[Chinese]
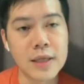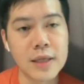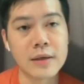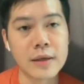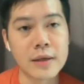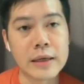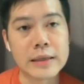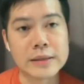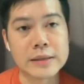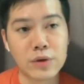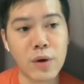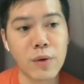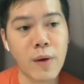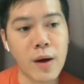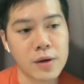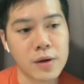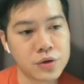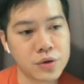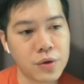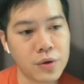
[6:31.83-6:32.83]
这样的一个状
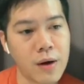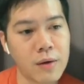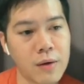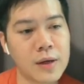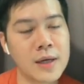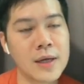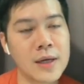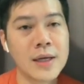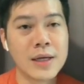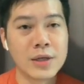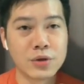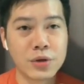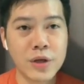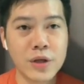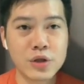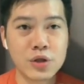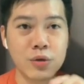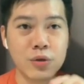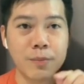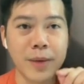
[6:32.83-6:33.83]
况就好了，
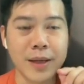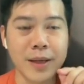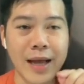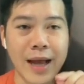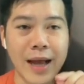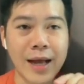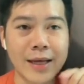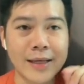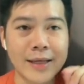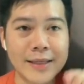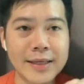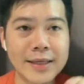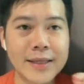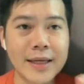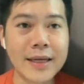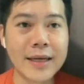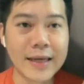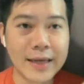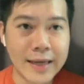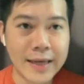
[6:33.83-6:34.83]
所以就把它一一
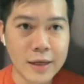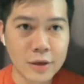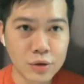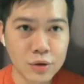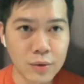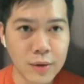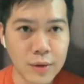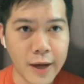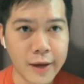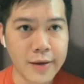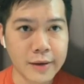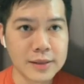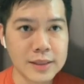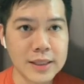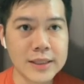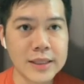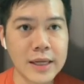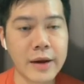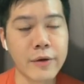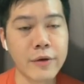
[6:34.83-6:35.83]
的列出来，
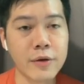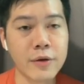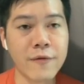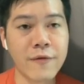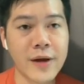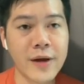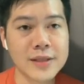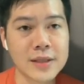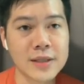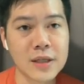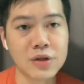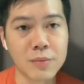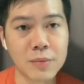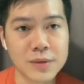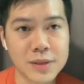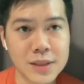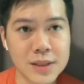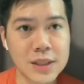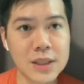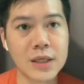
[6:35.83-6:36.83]
接下来会发生什
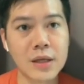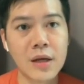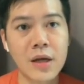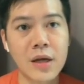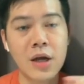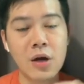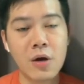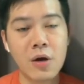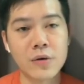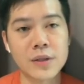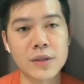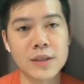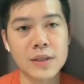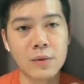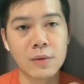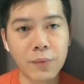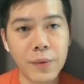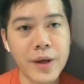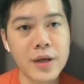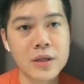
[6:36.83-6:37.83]
么事情，或者
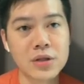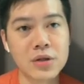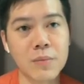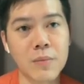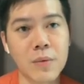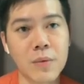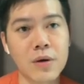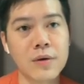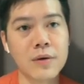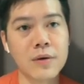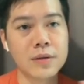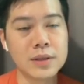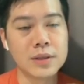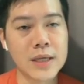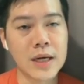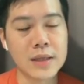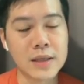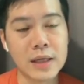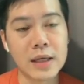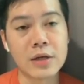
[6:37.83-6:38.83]
是为什么
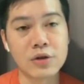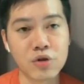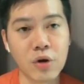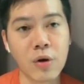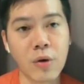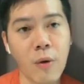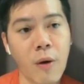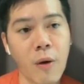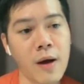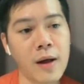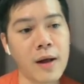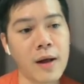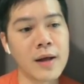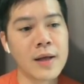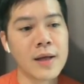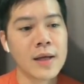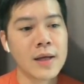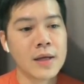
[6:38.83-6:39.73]
这样的一个状况啊？